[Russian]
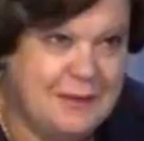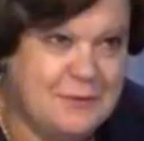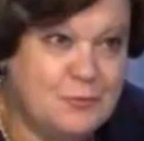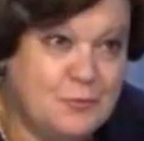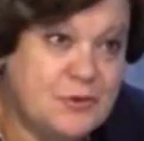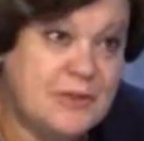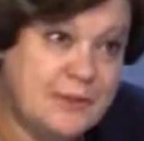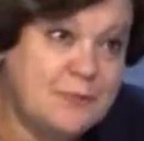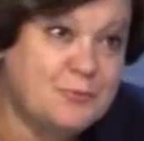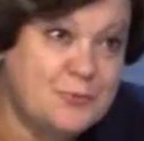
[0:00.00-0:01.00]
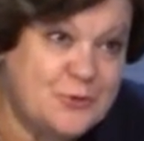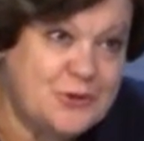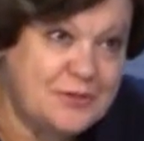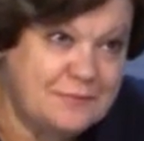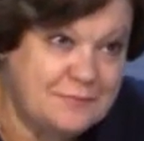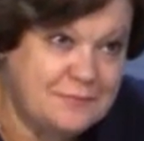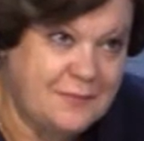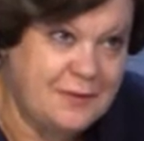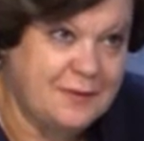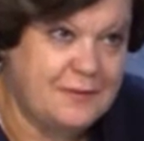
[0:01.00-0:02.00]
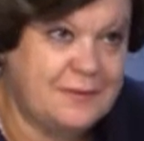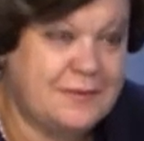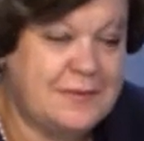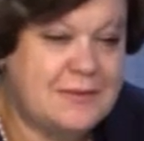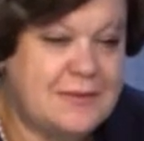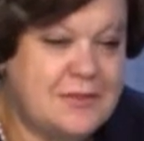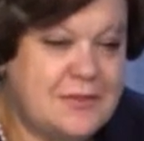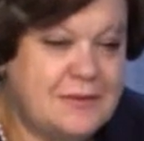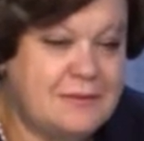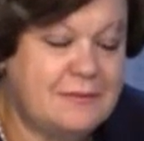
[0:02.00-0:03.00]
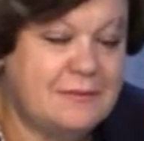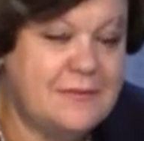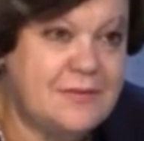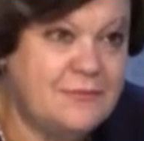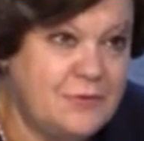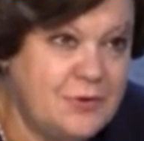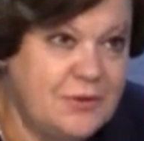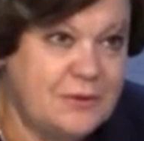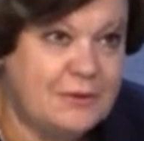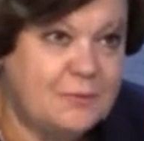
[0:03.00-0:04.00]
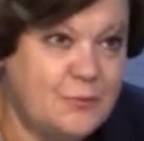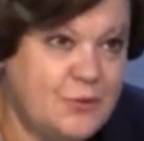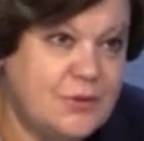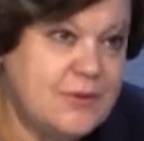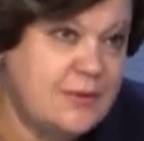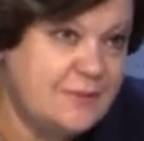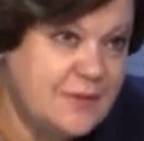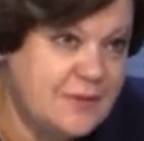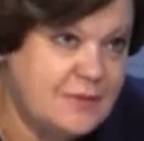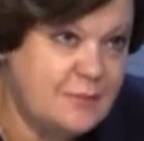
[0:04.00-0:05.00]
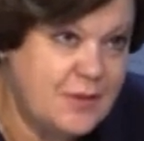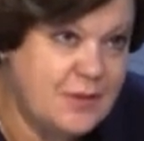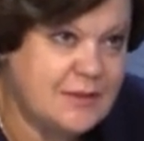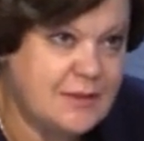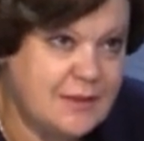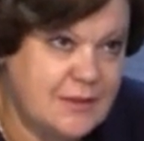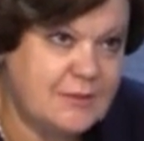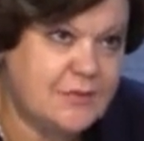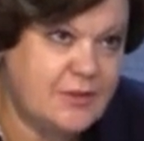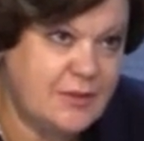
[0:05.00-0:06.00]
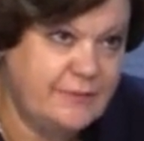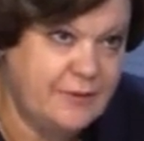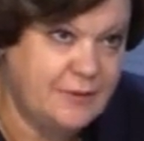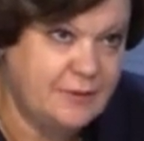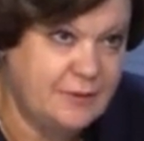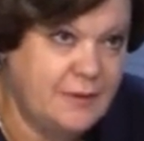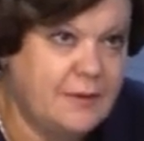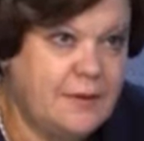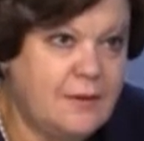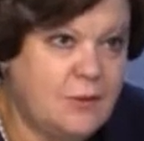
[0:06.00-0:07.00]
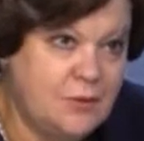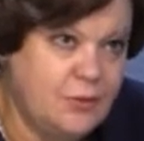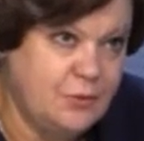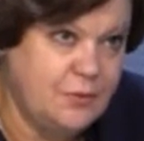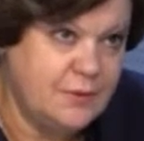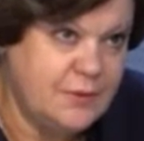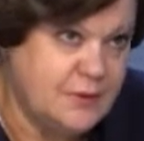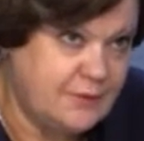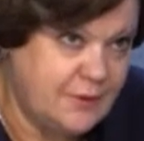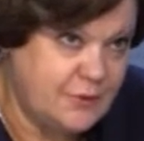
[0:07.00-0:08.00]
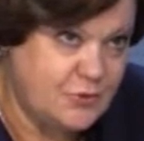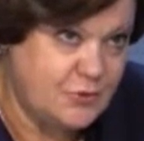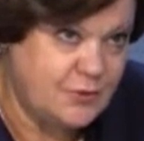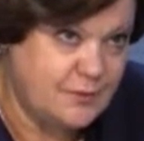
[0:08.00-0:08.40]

Но ну, можно сказать проще. Ну-ка. Э, значит, э, сегодня будет зависеть пенсия каждого человека от трех составляющих.